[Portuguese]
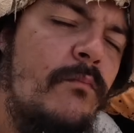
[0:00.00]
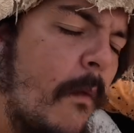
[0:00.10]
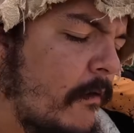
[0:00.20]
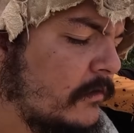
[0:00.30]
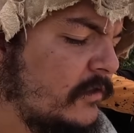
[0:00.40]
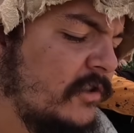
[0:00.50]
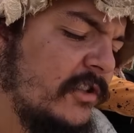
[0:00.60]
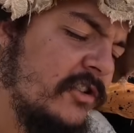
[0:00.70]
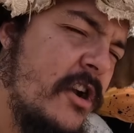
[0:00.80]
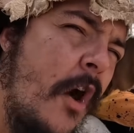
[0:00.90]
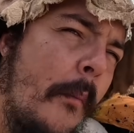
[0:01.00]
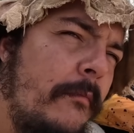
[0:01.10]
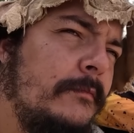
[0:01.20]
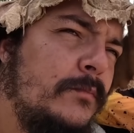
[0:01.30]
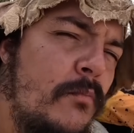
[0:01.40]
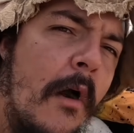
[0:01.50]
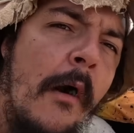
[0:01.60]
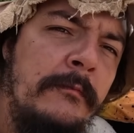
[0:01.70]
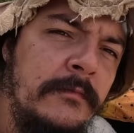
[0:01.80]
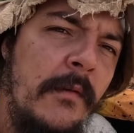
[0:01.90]
Nossa, gente.
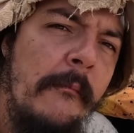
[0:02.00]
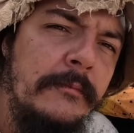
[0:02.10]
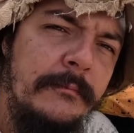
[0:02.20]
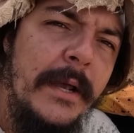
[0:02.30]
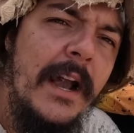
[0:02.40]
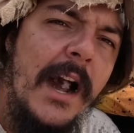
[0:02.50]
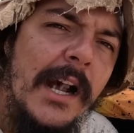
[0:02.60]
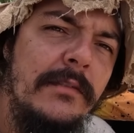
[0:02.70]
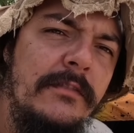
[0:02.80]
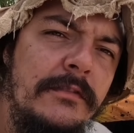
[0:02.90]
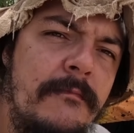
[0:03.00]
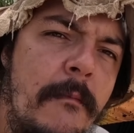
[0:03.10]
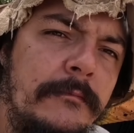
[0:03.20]
Pecado, viu?